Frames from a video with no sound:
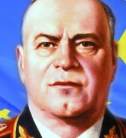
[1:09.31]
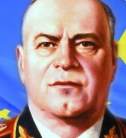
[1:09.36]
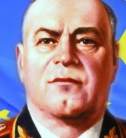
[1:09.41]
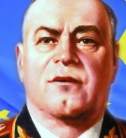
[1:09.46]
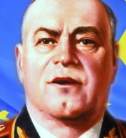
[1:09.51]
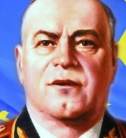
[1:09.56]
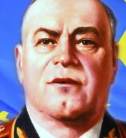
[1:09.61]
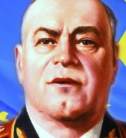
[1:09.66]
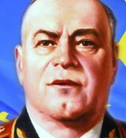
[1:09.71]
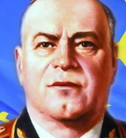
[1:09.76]

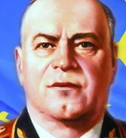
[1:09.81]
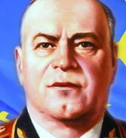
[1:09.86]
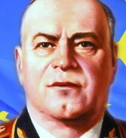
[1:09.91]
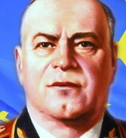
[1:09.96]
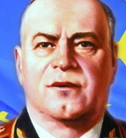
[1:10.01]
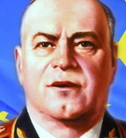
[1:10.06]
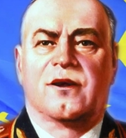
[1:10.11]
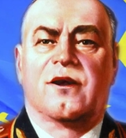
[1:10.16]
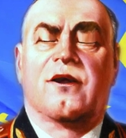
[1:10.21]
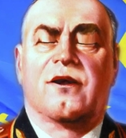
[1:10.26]
また、
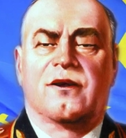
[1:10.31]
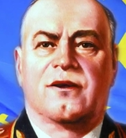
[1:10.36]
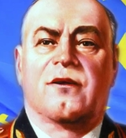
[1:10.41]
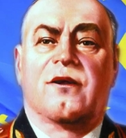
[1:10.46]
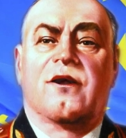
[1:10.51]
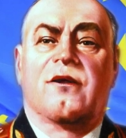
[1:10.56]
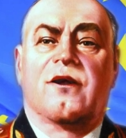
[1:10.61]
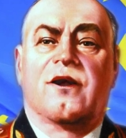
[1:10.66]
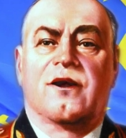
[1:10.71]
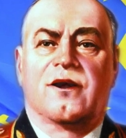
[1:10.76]
制
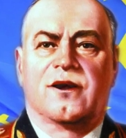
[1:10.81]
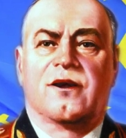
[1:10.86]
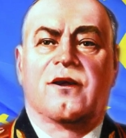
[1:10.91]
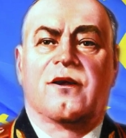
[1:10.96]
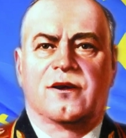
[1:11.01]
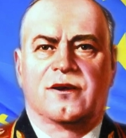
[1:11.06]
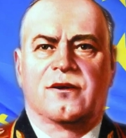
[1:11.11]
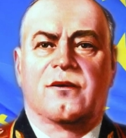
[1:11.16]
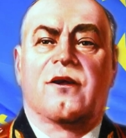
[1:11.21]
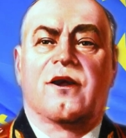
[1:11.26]
裁に違
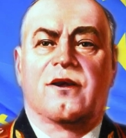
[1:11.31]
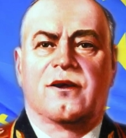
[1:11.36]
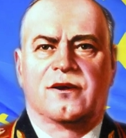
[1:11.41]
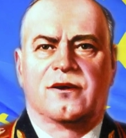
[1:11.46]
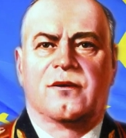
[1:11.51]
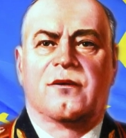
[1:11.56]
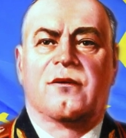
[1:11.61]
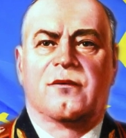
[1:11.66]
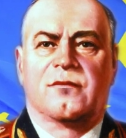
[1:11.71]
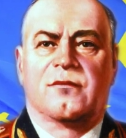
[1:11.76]
反する
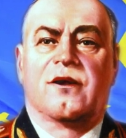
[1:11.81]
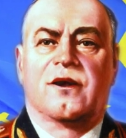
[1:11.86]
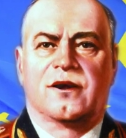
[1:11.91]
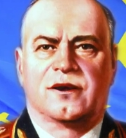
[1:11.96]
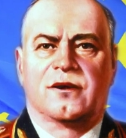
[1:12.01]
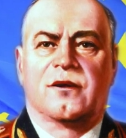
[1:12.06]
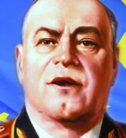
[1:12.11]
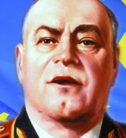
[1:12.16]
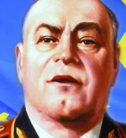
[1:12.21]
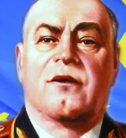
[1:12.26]
リスクを減ら
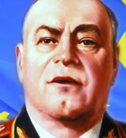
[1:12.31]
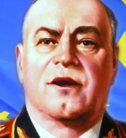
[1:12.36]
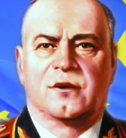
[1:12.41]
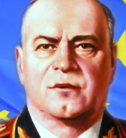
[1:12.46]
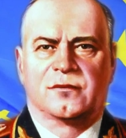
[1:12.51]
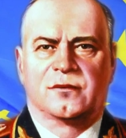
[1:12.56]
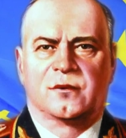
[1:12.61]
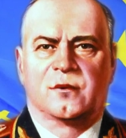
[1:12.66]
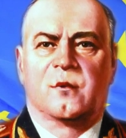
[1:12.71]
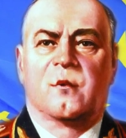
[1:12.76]
すため
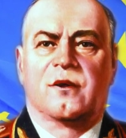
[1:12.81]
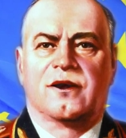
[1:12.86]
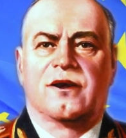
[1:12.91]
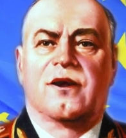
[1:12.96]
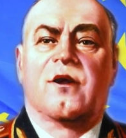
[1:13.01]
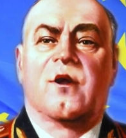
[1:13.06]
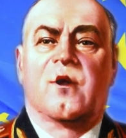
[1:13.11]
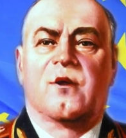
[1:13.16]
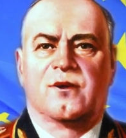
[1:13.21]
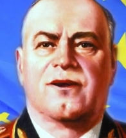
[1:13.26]
に、
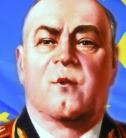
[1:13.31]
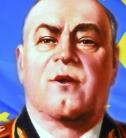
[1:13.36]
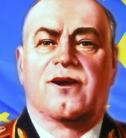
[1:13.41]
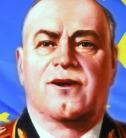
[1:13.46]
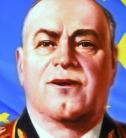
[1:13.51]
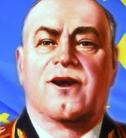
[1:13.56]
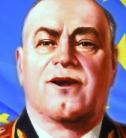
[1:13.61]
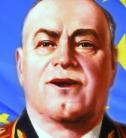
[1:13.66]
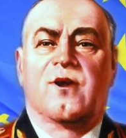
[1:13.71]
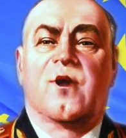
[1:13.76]
ロシアを通
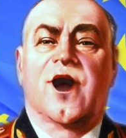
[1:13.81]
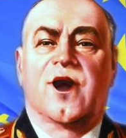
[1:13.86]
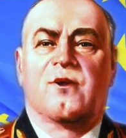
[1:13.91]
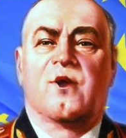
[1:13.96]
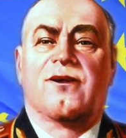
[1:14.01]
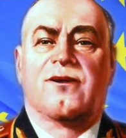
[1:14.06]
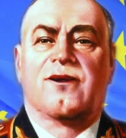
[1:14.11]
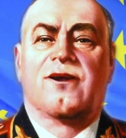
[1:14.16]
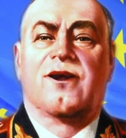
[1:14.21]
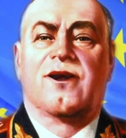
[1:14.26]
じた商
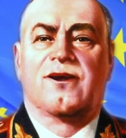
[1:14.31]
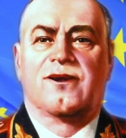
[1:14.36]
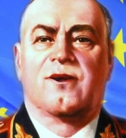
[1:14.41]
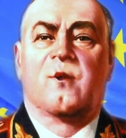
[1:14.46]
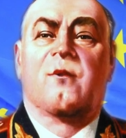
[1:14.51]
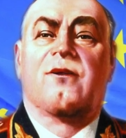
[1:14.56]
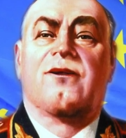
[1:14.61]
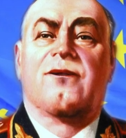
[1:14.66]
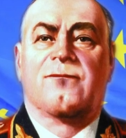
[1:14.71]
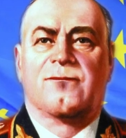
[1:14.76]
品の輸
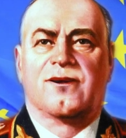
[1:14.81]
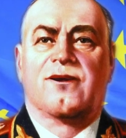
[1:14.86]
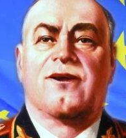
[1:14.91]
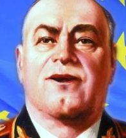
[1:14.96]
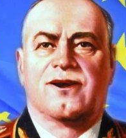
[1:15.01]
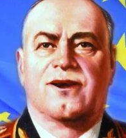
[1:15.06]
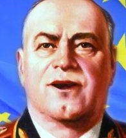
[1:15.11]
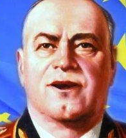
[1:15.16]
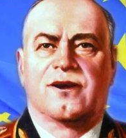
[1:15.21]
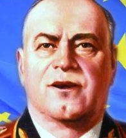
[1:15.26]
送を禁
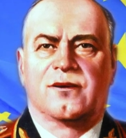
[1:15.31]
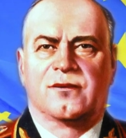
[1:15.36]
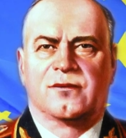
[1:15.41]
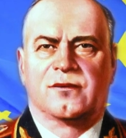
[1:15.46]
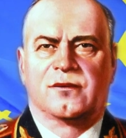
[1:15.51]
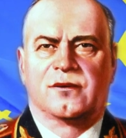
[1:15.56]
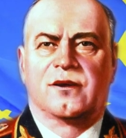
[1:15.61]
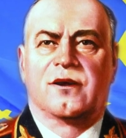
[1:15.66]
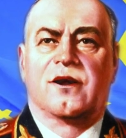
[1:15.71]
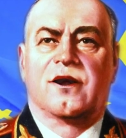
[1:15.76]
止し、
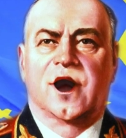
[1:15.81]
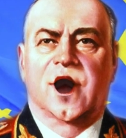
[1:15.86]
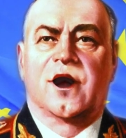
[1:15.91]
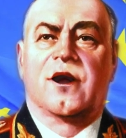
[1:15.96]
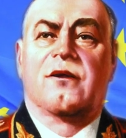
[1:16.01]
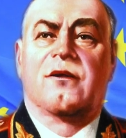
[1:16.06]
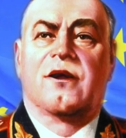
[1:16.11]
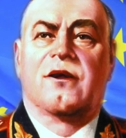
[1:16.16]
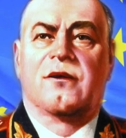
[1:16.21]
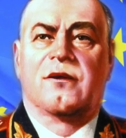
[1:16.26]
連
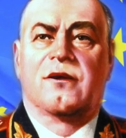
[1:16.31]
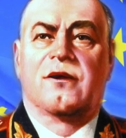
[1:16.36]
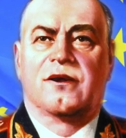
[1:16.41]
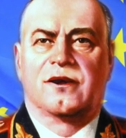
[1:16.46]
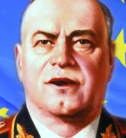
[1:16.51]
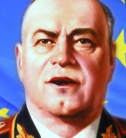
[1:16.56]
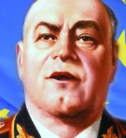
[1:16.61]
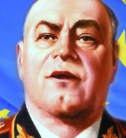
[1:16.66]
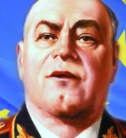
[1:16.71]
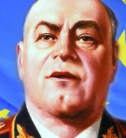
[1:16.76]
合による
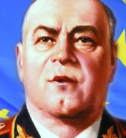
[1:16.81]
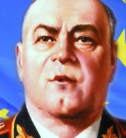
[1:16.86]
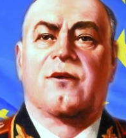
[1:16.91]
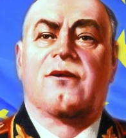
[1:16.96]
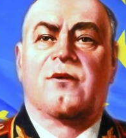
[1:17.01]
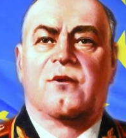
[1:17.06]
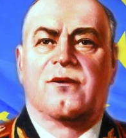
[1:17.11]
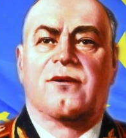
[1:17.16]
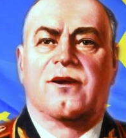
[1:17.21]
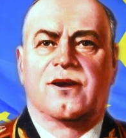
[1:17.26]
ロシアの
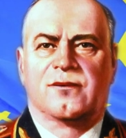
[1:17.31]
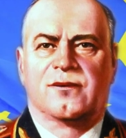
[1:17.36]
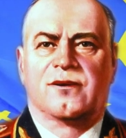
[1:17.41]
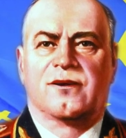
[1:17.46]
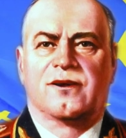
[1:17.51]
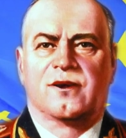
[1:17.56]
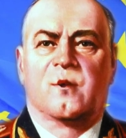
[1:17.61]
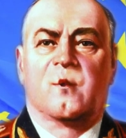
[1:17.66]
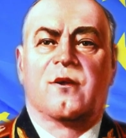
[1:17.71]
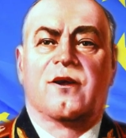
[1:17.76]
ゴムと
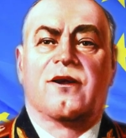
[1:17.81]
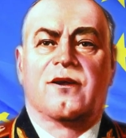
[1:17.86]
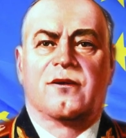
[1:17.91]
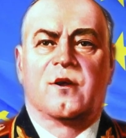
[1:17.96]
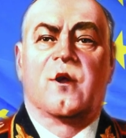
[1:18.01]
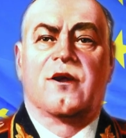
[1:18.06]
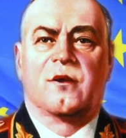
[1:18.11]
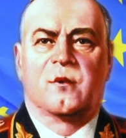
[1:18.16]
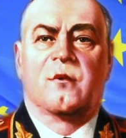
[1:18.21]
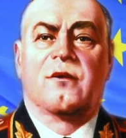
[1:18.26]

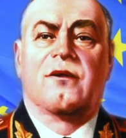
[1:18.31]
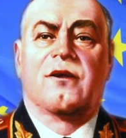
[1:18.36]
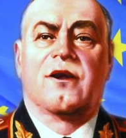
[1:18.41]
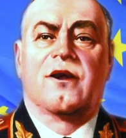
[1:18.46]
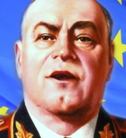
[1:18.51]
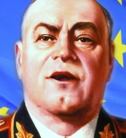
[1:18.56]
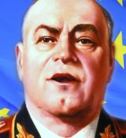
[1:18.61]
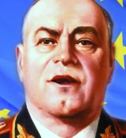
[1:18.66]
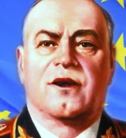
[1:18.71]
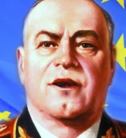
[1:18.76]
アスファルトの
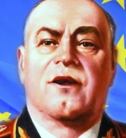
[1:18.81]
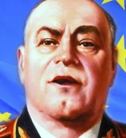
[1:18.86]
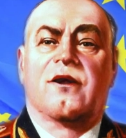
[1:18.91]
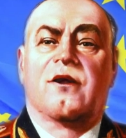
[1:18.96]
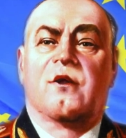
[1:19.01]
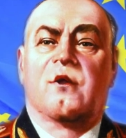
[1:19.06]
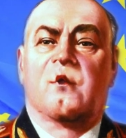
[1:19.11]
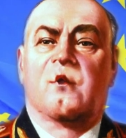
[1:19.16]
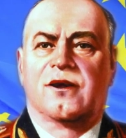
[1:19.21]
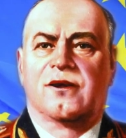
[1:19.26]
ユーロへの輸
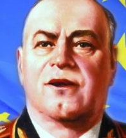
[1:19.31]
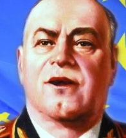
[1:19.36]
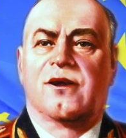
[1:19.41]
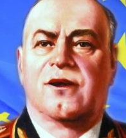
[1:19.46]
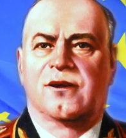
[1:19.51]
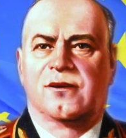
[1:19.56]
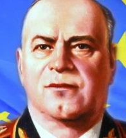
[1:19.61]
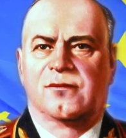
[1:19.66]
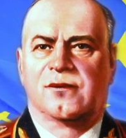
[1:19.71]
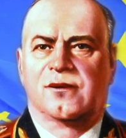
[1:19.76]
入2
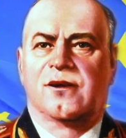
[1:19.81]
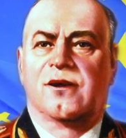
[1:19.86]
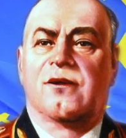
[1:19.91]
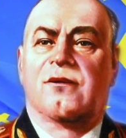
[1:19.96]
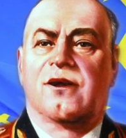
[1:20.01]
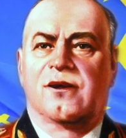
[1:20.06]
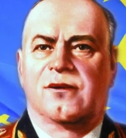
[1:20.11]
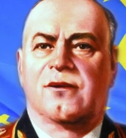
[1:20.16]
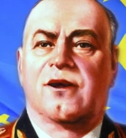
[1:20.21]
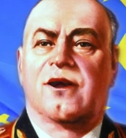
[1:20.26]
世、
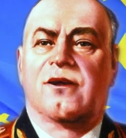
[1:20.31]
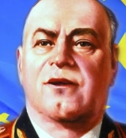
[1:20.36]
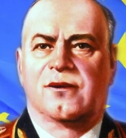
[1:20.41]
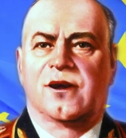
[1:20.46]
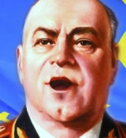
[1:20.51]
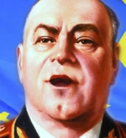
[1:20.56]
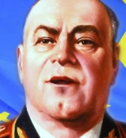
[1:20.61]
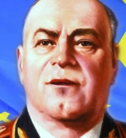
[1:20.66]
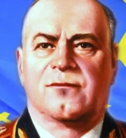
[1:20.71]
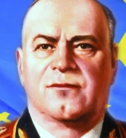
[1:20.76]
アルファ銀
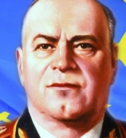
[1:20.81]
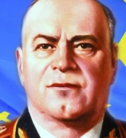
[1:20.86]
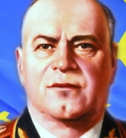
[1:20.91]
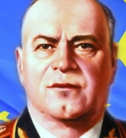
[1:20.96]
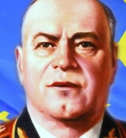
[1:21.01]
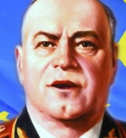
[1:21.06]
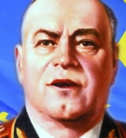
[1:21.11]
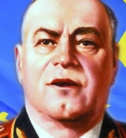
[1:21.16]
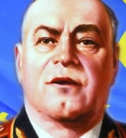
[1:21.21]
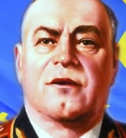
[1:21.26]
行、
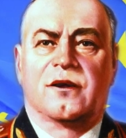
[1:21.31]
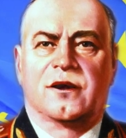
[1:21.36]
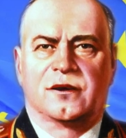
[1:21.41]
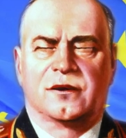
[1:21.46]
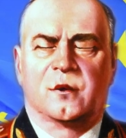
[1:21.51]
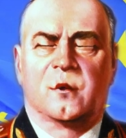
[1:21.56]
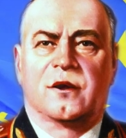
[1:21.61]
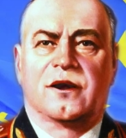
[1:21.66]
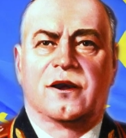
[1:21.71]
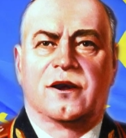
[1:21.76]

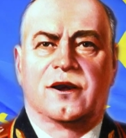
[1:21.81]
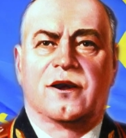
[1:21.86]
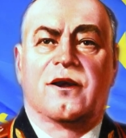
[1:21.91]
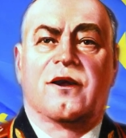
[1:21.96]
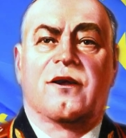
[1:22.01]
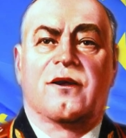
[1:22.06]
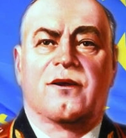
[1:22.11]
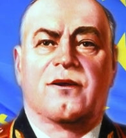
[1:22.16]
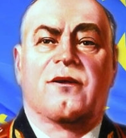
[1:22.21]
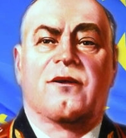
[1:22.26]

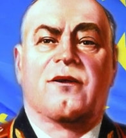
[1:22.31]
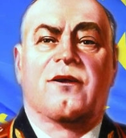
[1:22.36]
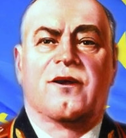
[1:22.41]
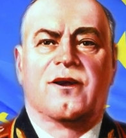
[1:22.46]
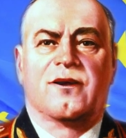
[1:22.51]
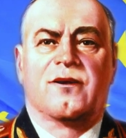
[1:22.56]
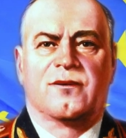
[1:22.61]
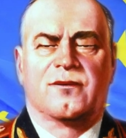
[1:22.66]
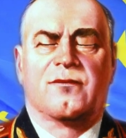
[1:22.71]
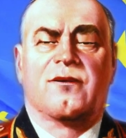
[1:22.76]
RSBAN
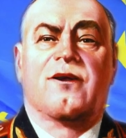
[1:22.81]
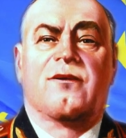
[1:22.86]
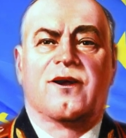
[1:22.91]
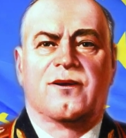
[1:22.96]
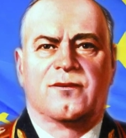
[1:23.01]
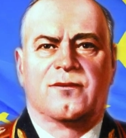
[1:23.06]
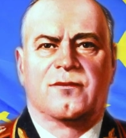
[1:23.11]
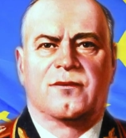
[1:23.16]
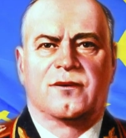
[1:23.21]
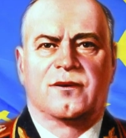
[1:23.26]
k ヘル、